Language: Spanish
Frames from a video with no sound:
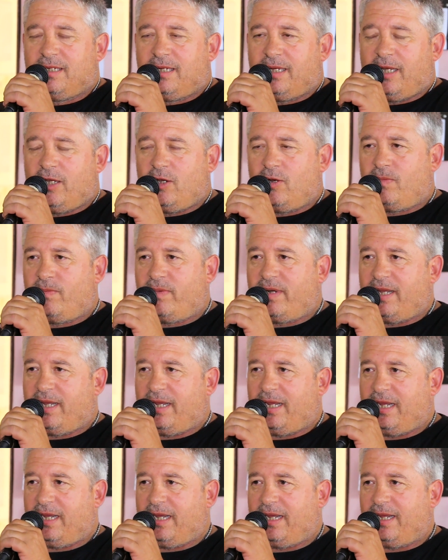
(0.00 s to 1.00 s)
En
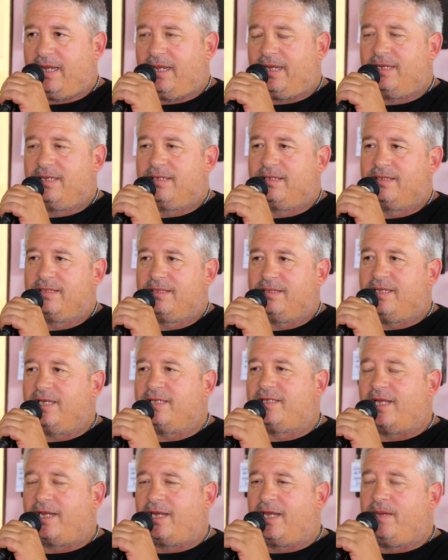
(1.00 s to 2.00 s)
nombre de
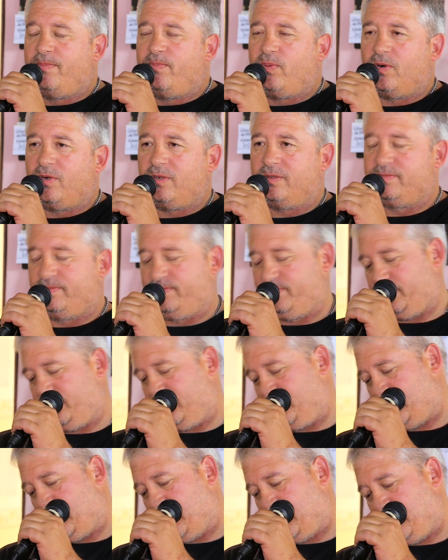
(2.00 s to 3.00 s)
este equipo,
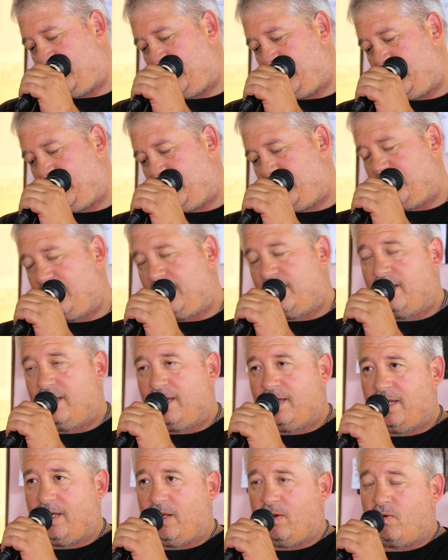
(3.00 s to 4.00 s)

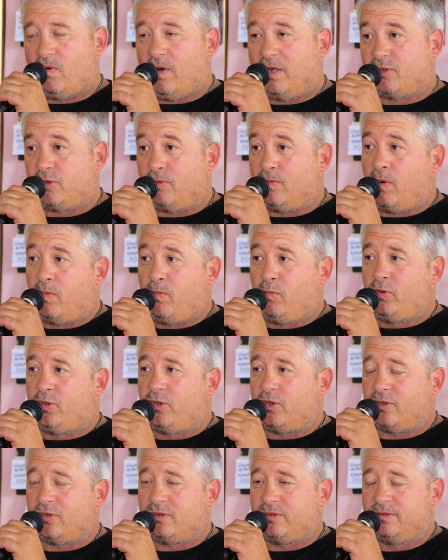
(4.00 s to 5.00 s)
en el cual somos
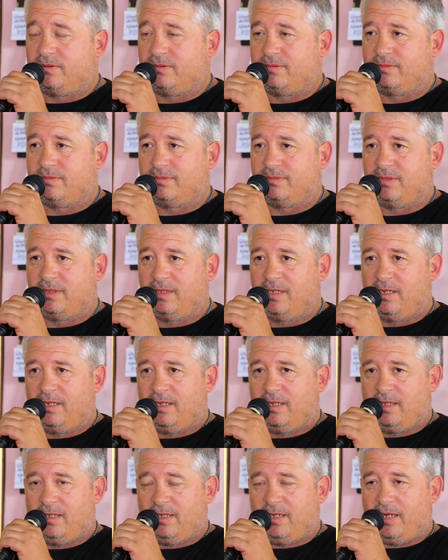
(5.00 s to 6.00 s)
muchos,
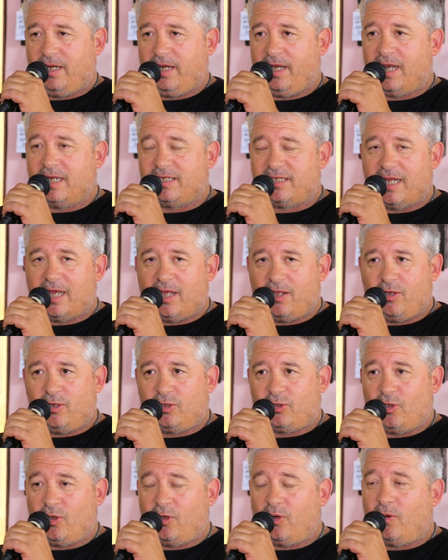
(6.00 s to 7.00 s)
y gracias a
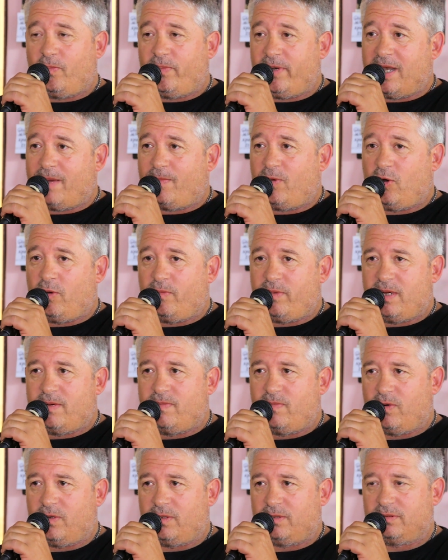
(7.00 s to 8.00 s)
Dios todos opinamos lo
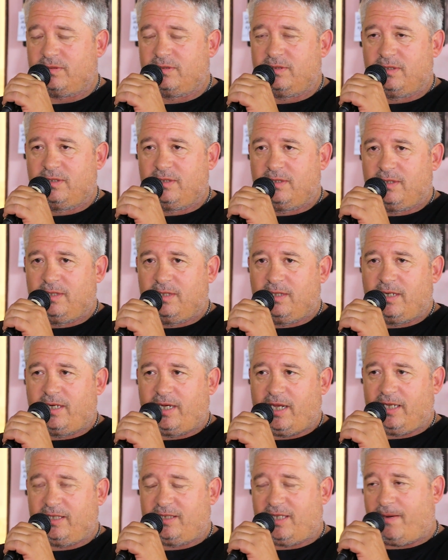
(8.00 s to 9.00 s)
mismo,
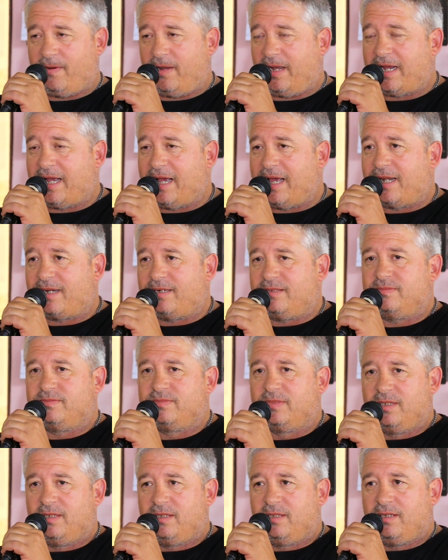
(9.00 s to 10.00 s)
que es
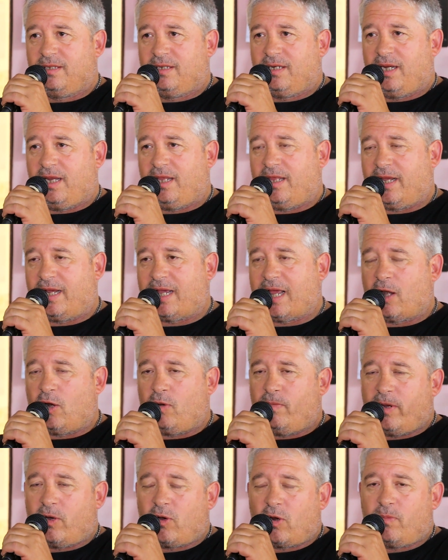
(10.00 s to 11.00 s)
trabajar y dejar
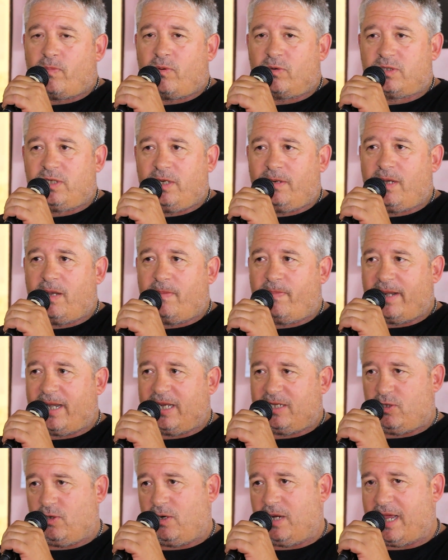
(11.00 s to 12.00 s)
lo mejor posible para
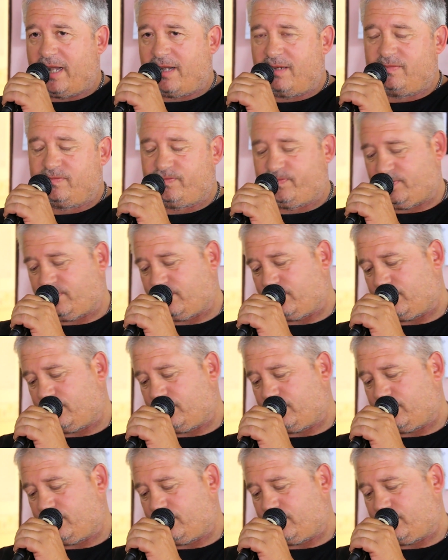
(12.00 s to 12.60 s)
este hogar.